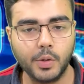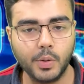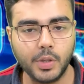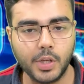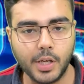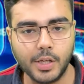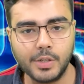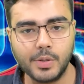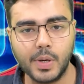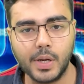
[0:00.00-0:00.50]
तो
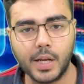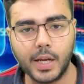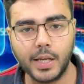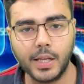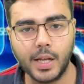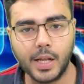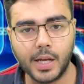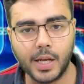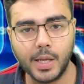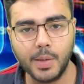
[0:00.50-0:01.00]
ये जो है कहीं
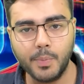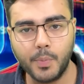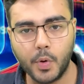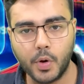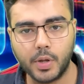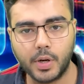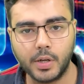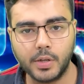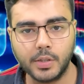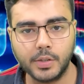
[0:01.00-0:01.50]
ना कहीं
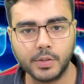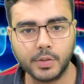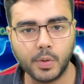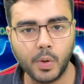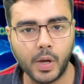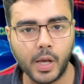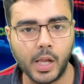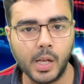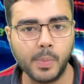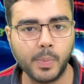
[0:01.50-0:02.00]
बुक रनर्स को
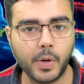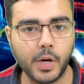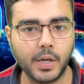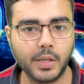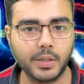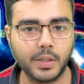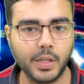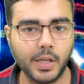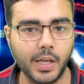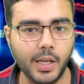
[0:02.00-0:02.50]
हेल्प
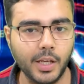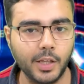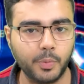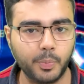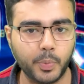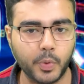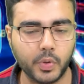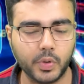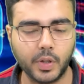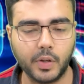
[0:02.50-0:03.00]
करते हैं इस
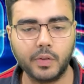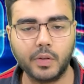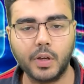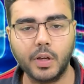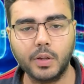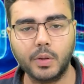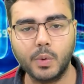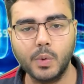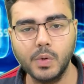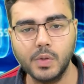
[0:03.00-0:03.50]
प्रोसेस
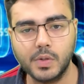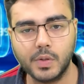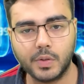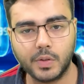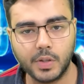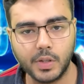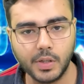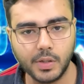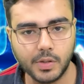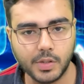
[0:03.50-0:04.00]
के थ्रू
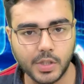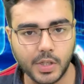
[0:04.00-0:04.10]
जिससे